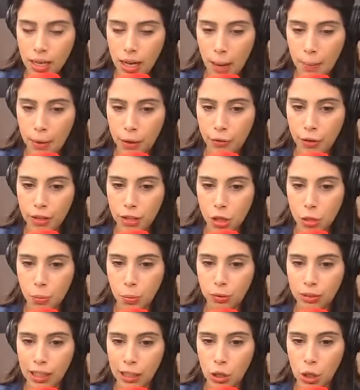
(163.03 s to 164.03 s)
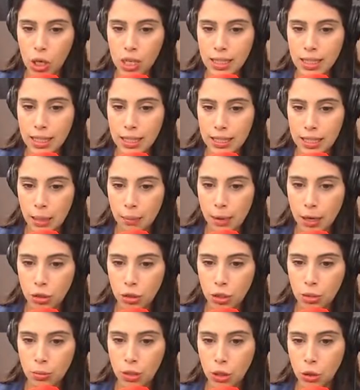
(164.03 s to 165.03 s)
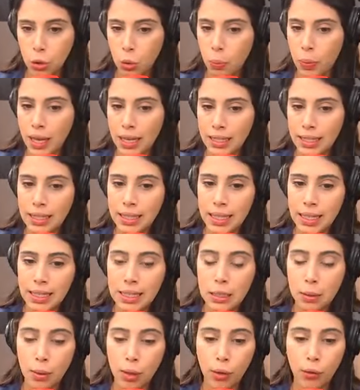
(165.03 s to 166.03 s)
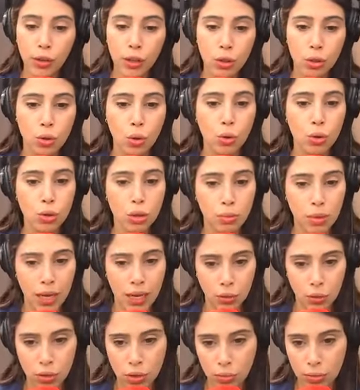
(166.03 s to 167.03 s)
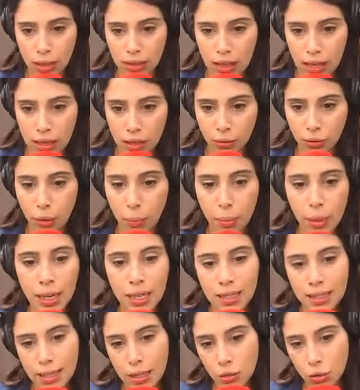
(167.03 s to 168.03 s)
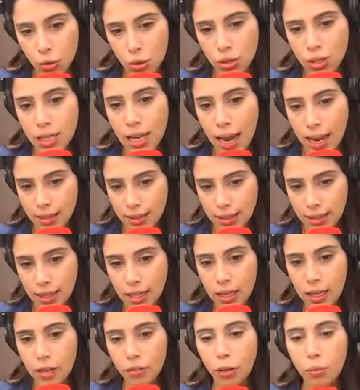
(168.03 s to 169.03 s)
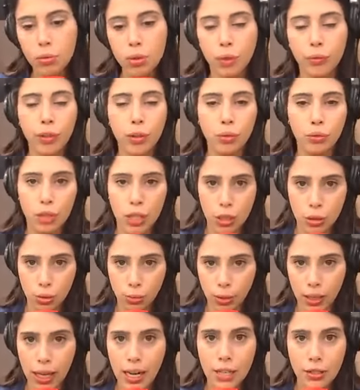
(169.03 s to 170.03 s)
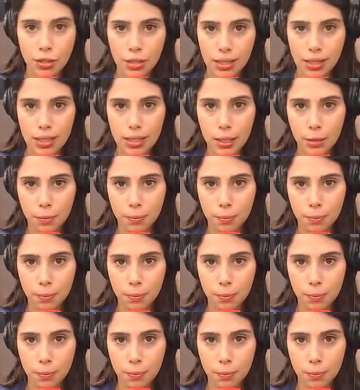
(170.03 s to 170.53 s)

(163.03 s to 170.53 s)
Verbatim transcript: A prefeita de Ponta Grossa, Elizabeth Schmidt, do PSD, se manifestou sobre a redução da tarifa pelas redes sociais. Vamos ouvir um trecho do que ela disse.